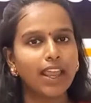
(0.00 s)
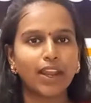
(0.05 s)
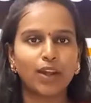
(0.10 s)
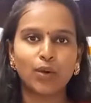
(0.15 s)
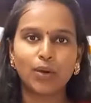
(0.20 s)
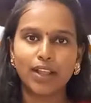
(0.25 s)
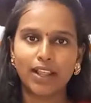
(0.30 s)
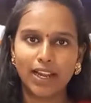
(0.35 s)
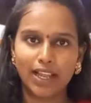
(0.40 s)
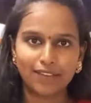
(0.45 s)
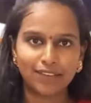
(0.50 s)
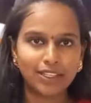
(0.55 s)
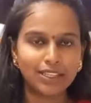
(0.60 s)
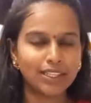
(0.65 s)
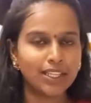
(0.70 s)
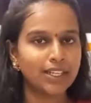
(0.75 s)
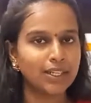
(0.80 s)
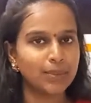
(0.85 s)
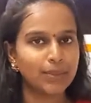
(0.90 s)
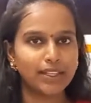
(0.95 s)
என்னோடய
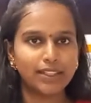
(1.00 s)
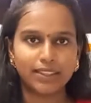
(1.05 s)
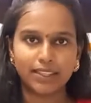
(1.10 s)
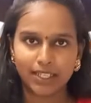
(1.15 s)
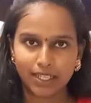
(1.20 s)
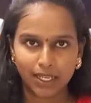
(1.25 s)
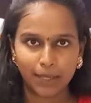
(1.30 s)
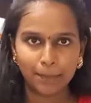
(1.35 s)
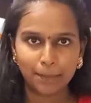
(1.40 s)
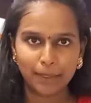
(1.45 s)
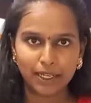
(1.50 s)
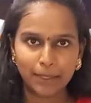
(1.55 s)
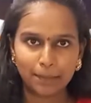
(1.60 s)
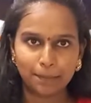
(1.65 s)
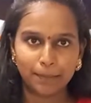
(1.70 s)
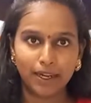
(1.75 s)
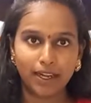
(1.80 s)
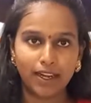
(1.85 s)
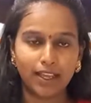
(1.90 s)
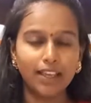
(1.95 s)
லெவன்த் அண்ட் டுவெல்த்து கம்ப்ளீட்
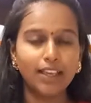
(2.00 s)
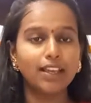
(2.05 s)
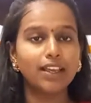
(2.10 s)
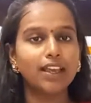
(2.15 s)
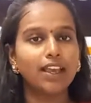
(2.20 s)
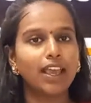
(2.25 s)
பண்ணேன்